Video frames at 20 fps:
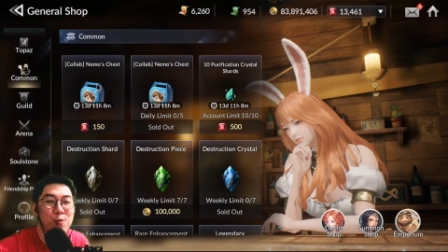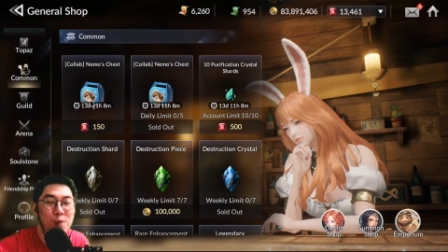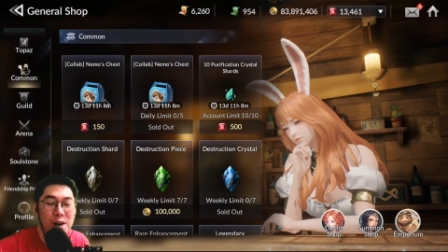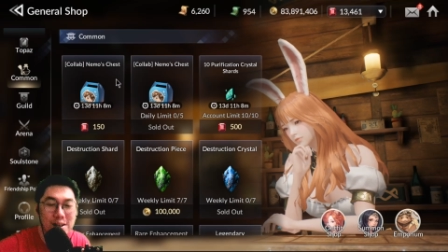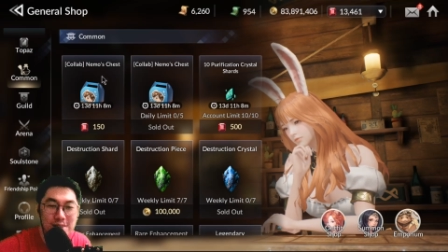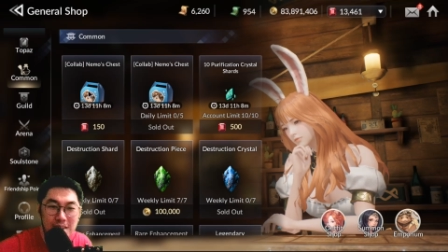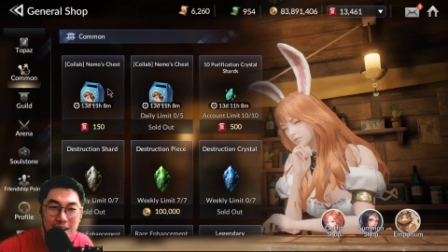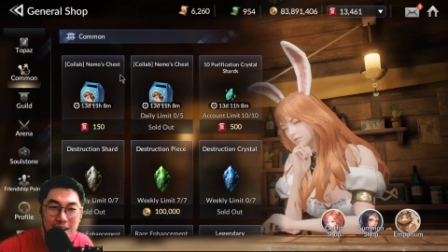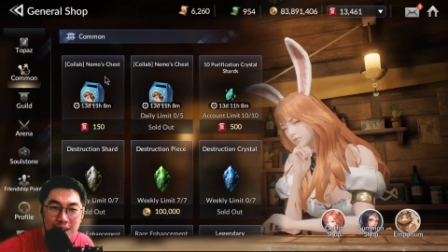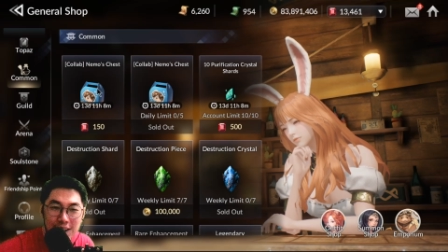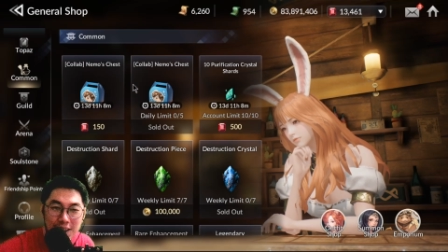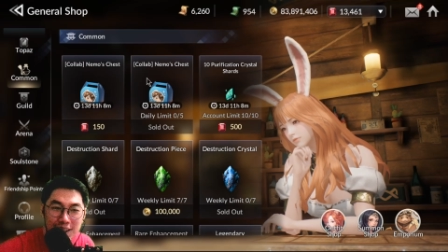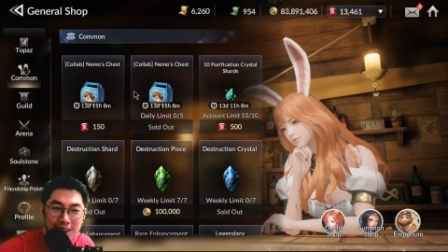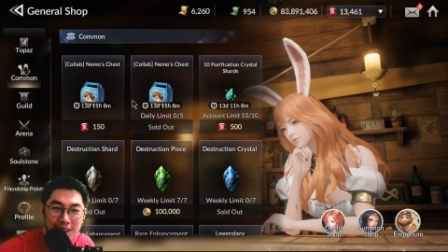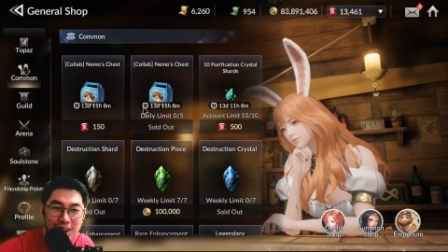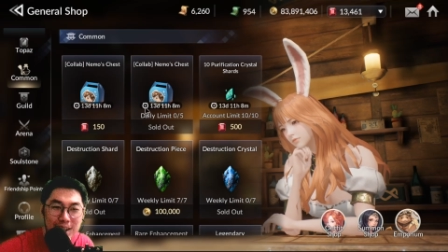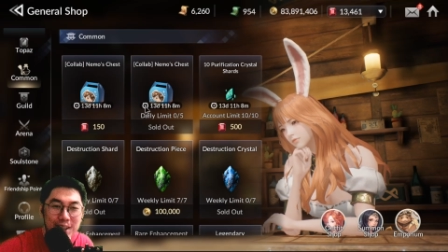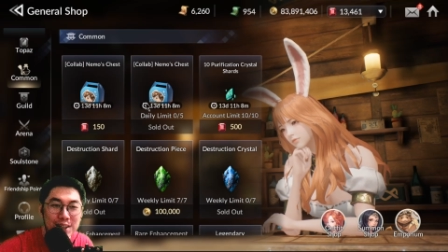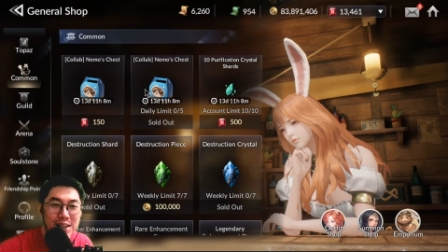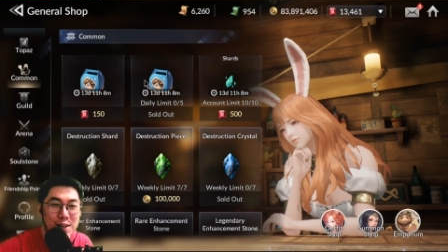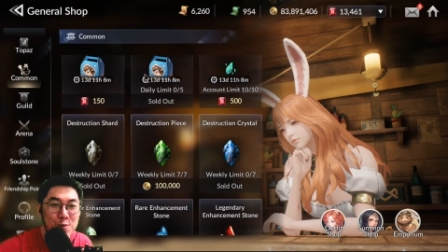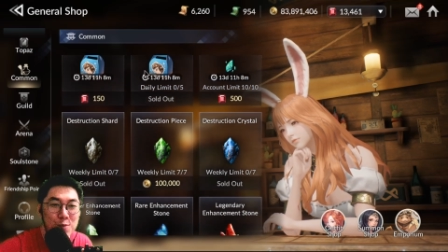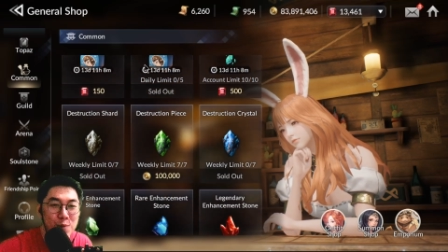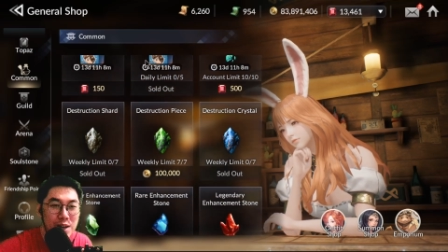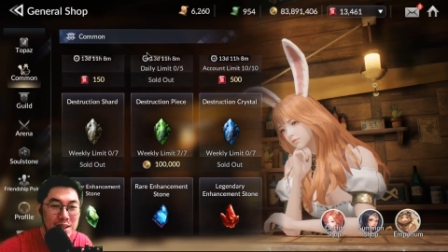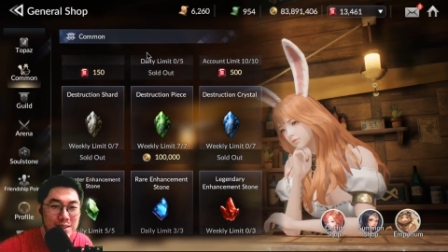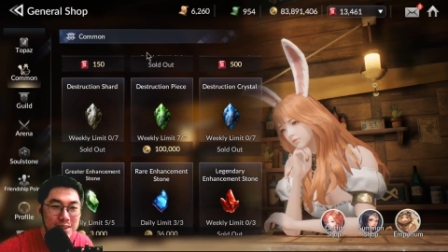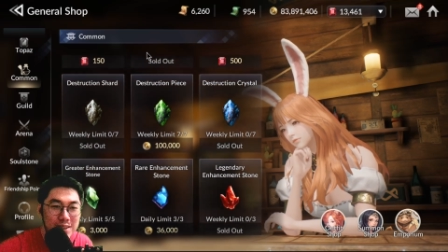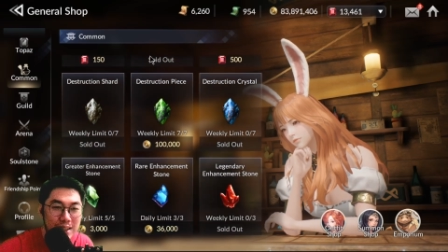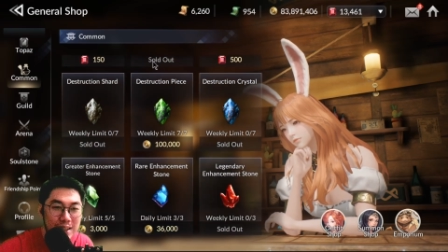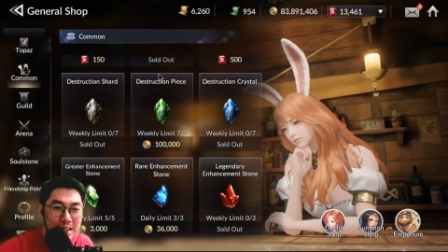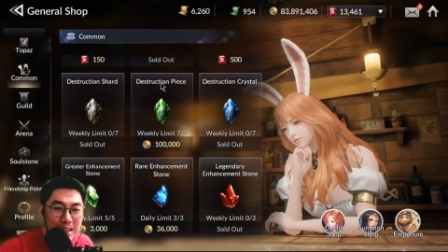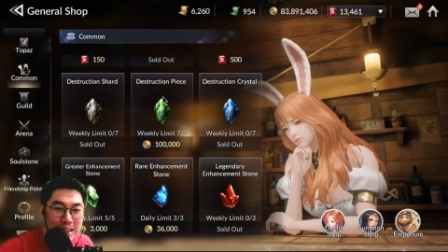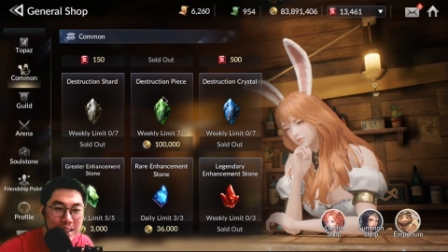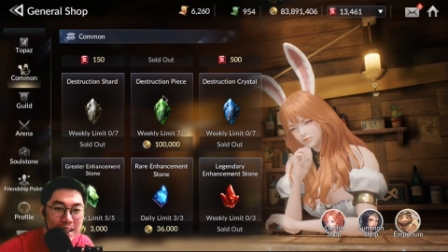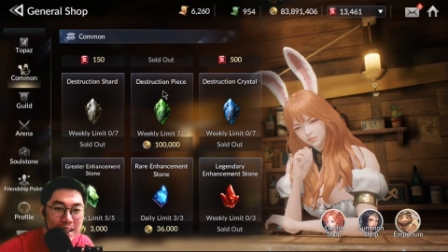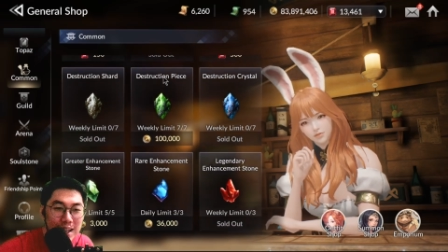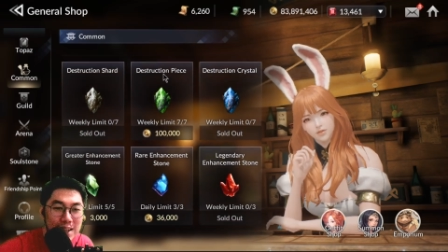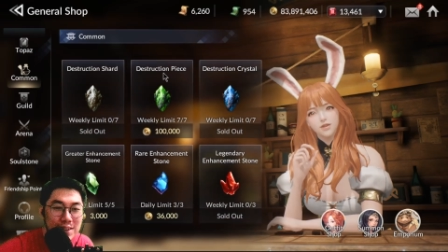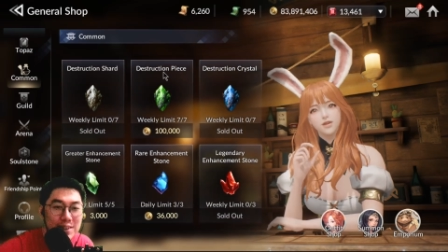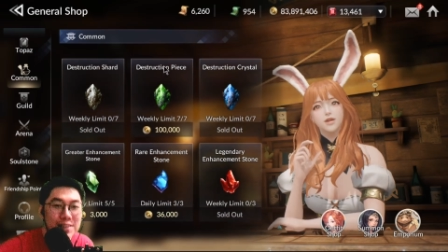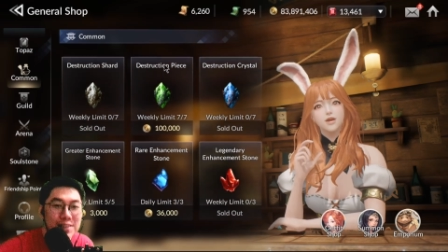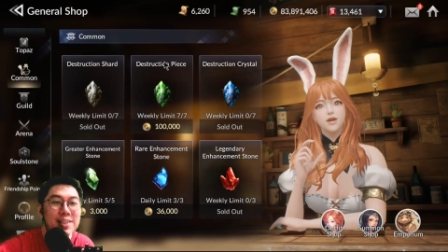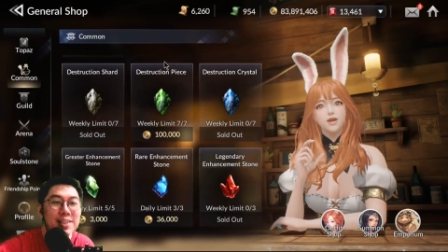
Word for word: masa ngelirik ginian belajar gila loh